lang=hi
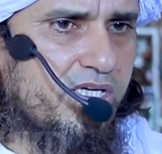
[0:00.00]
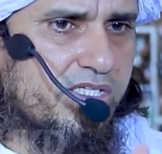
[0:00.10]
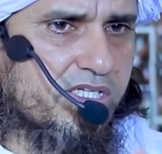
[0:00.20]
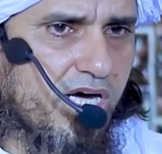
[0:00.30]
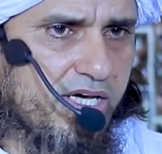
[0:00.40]

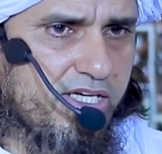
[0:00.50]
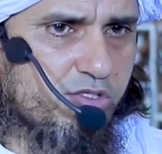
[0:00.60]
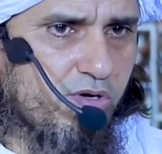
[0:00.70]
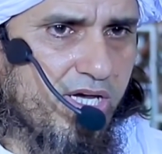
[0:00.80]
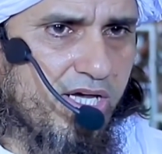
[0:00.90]
ईसाई
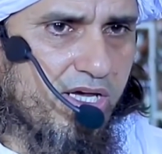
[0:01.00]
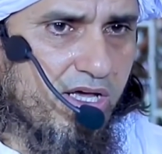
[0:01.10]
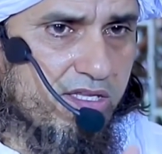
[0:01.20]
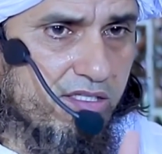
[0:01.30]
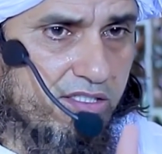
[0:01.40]
जो हैं
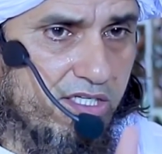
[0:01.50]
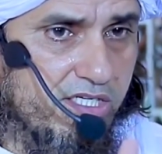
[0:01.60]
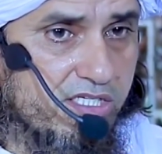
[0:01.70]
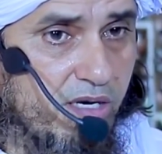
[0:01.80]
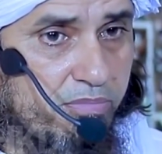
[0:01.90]
हज़रत
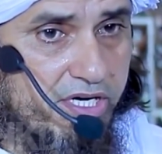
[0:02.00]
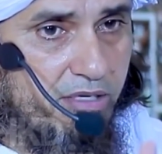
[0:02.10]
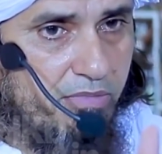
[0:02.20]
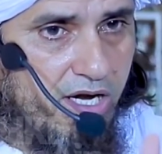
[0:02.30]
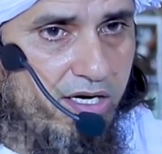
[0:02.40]
ईसा पर
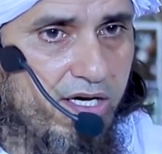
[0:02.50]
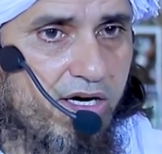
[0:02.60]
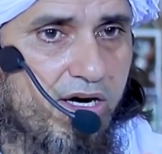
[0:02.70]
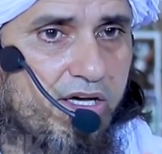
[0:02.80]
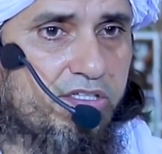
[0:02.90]
ईमान
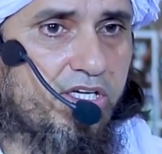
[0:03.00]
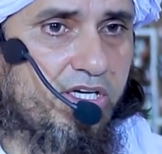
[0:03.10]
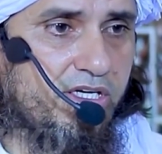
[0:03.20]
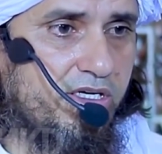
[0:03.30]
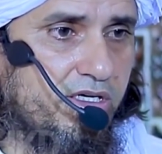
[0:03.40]
लेकर आए
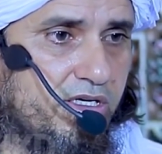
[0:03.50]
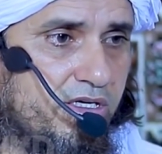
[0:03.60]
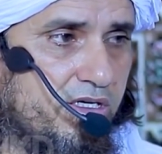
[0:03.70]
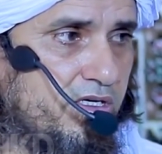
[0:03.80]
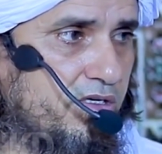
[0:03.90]
थे
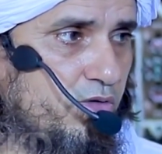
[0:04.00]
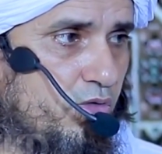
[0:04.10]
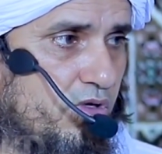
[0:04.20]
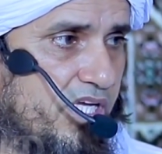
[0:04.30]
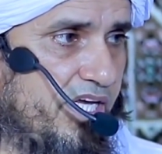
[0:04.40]

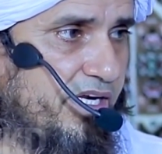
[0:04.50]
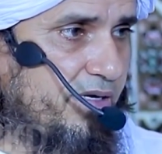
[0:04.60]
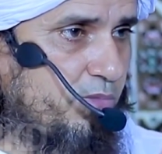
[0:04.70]
उनकी